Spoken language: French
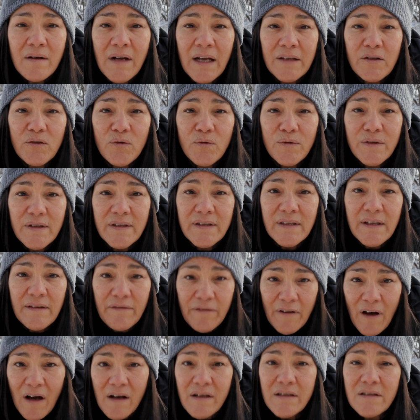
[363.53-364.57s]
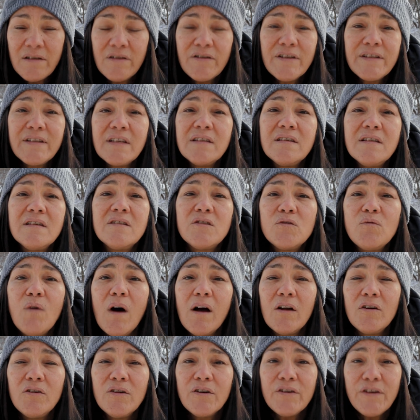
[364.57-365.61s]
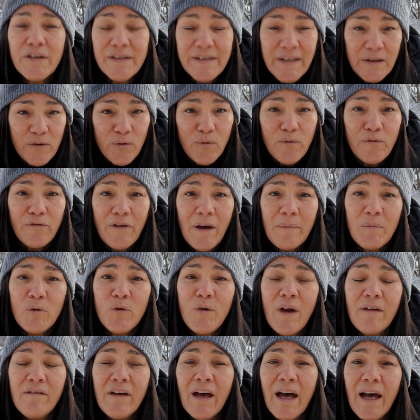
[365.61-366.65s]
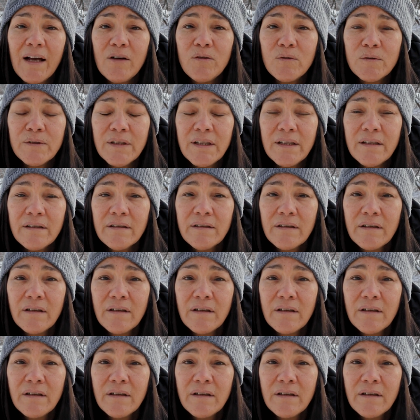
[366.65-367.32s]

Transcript: à toutes ces phrases-là, ces histoires-là que ces deux femmes lui avaient racontées.